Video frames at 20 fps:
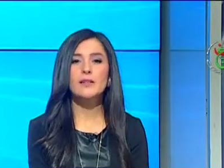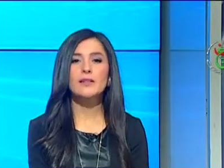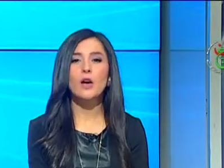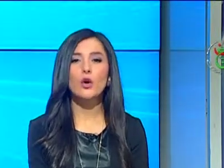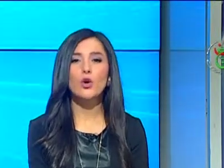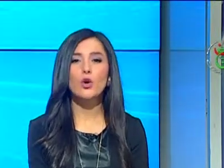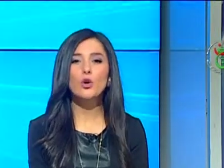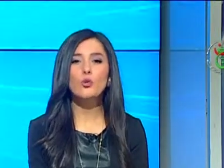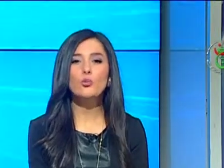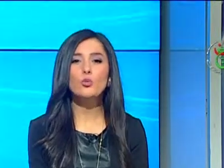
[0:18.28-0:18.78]

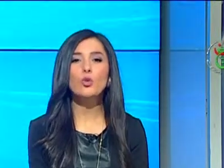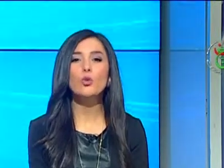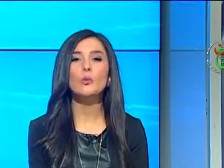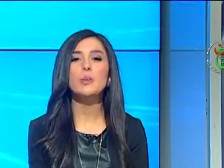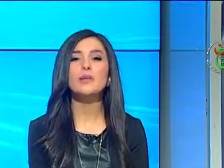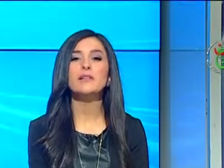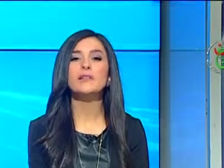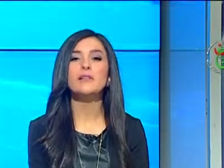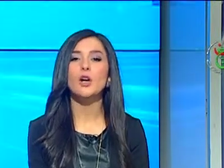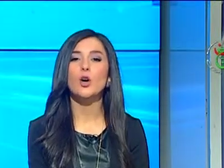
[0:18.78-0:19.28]
تقوم
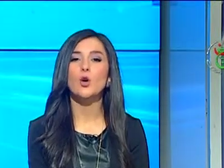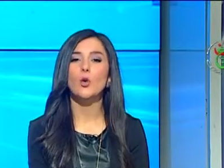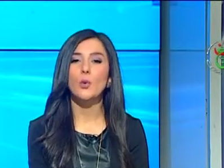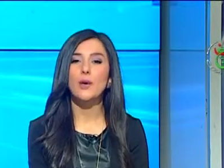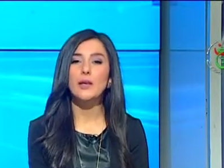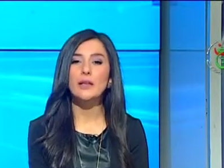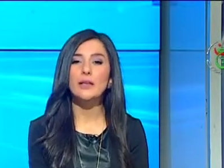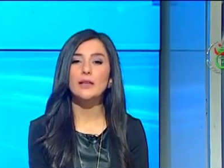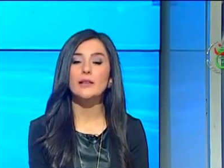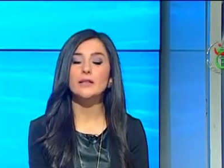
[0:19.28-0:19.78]

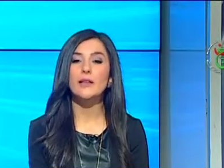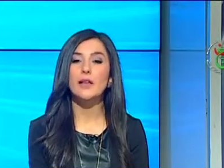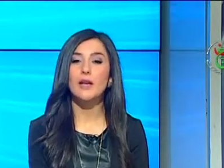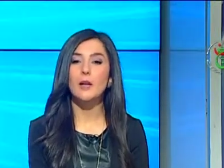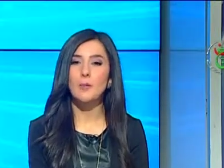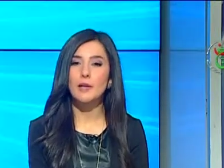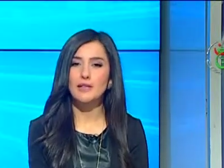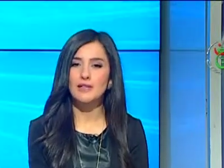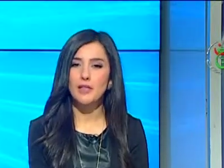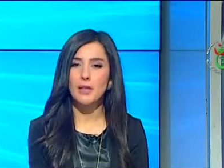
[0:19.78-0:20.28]
بتكوين
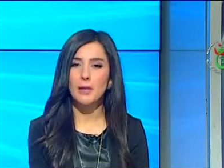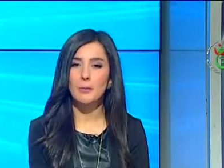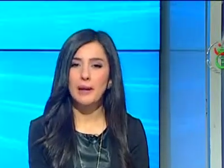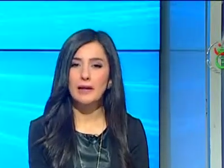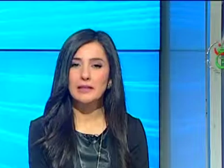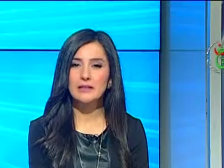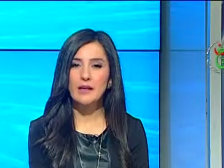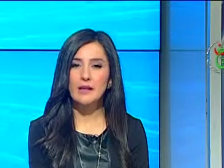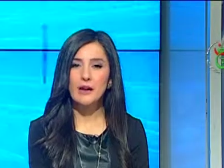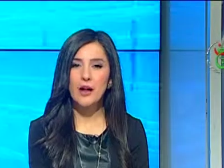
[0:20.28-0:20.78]
طلبة
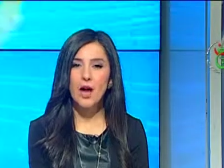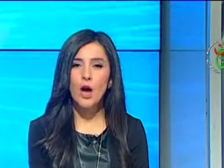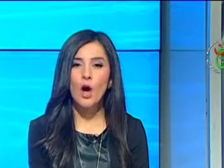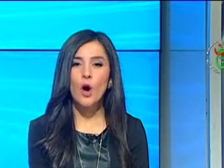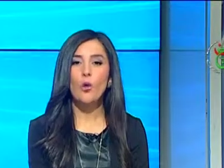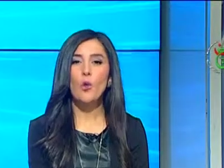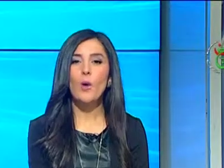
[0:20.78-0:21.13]
البيطرة